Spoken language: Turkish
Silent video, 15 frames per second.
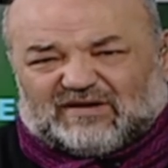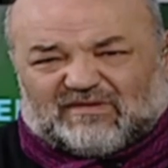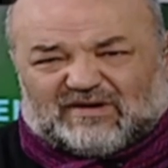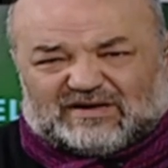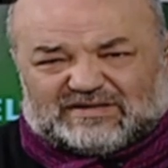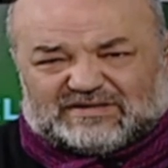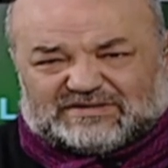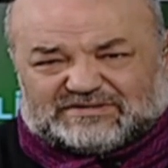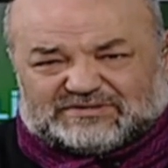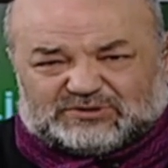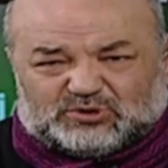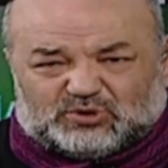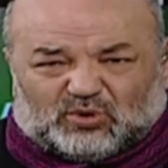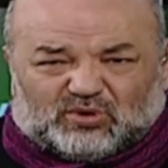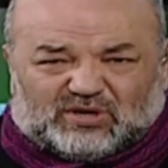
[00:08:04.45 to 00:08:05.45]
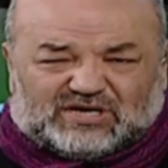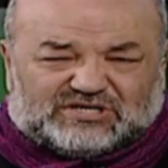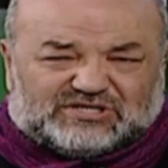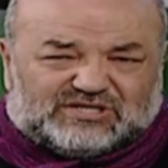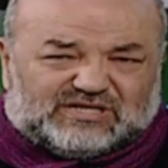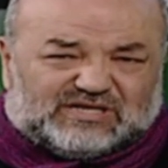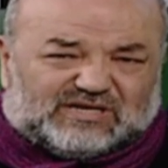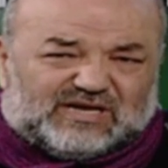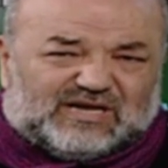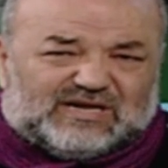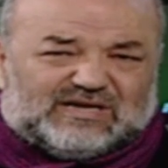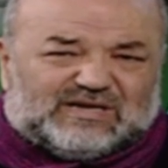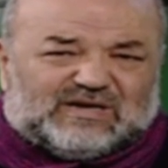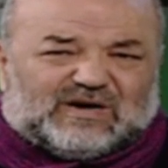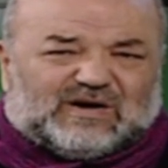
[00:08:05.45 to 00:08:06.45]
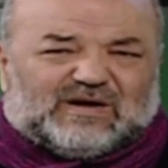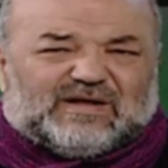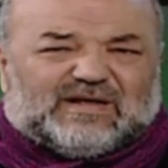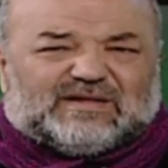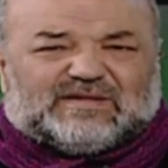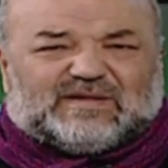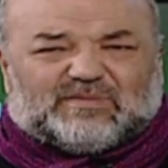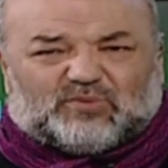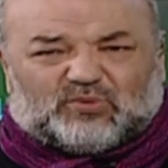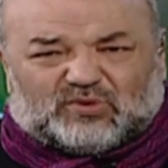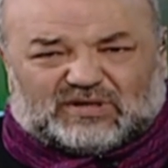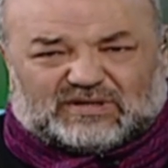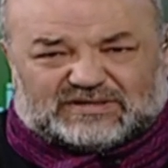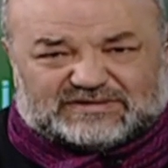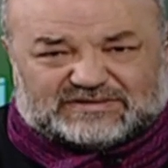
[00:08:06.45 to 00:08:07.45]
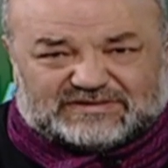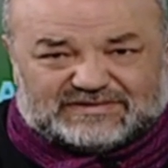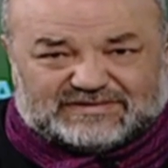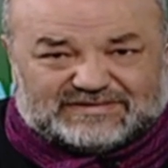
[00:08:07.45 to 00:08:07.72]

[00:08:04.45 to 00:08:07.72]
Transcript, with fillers: vardır. Çok eşlilikle ilgili ayet de böyledir.